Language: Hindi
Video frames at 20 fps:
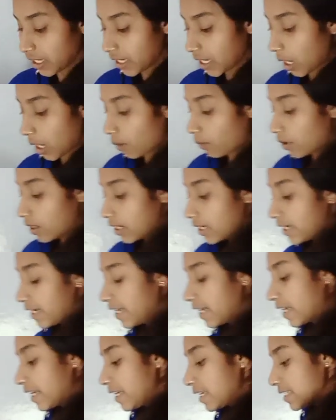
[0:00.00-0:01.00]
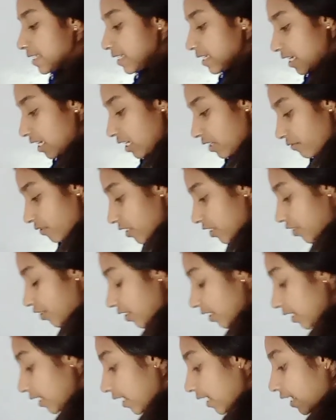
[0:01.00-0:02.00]
नाउ डिक्रीज इन
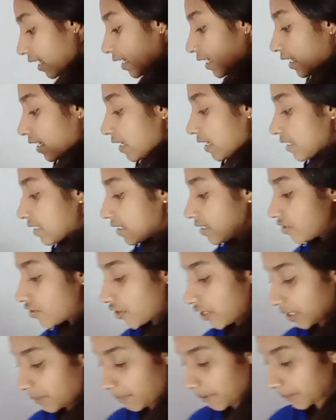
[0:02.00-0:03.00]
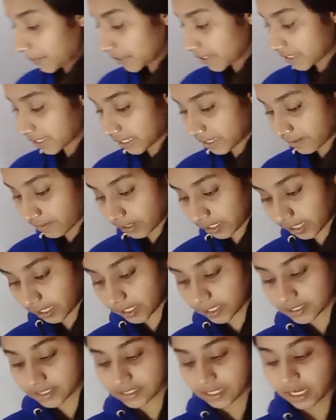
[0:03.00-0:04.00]
इन्वेंट्री इंक्रीज इन ट्रेड पेबल्स गिवन
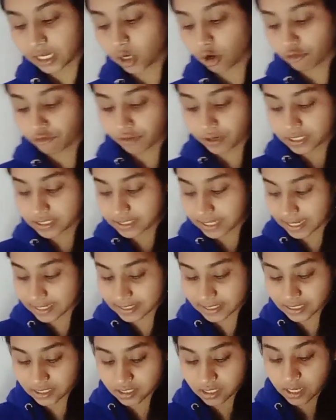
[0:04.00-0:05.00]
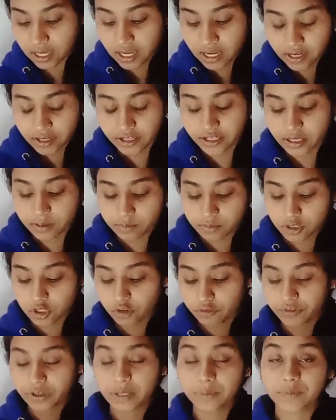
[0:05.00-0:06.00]
है सेल ऑफ फिक्स एसेट्स रिडम्पशन
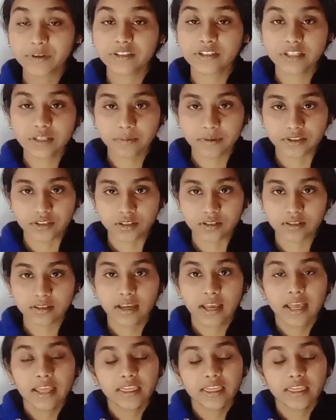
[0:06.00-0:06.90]
ऑफ टेन परसेंट डिवेंचर्स